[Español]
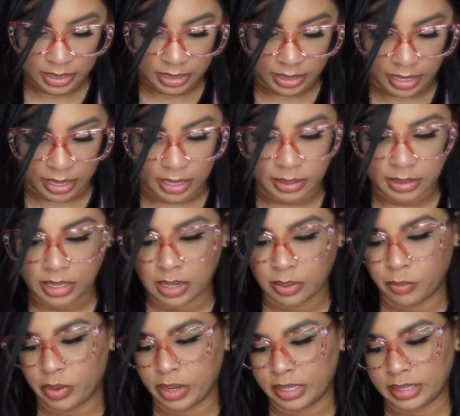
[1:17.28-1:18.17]
Nada,
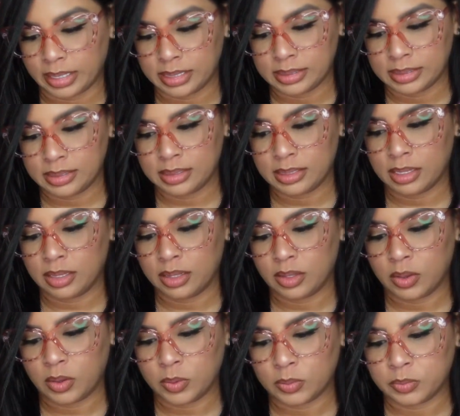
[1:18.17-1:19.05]
les voy a estar
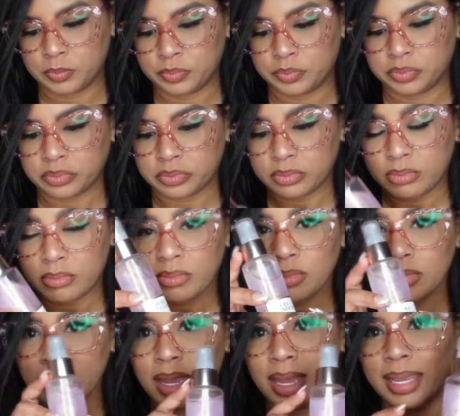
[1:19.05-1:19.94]
enseñando
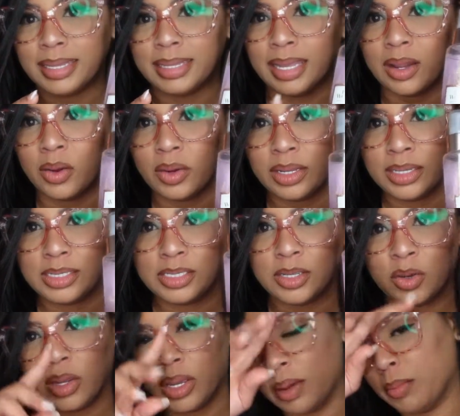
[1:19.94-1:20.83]
esta
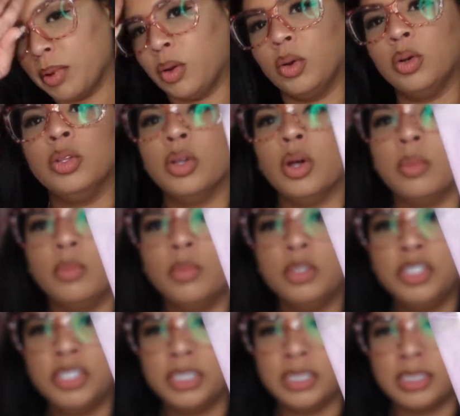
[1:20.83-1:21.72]
colección que me gustó
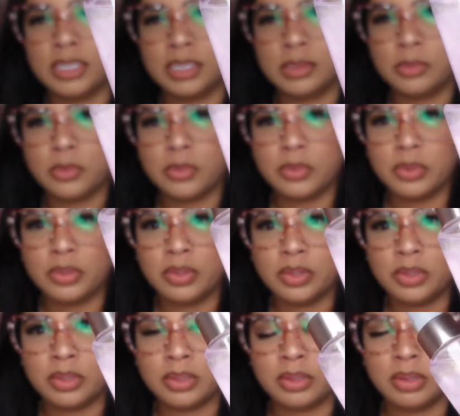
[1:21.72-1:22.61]
muchísimo
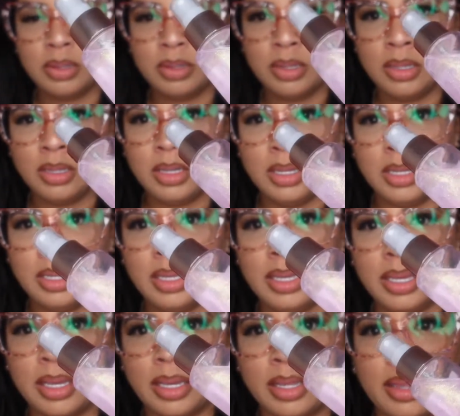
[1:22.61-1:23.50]

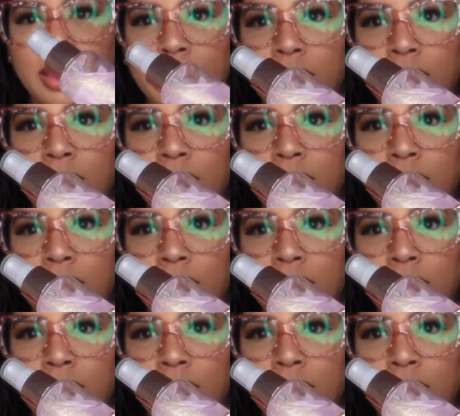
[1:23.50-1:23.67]
que es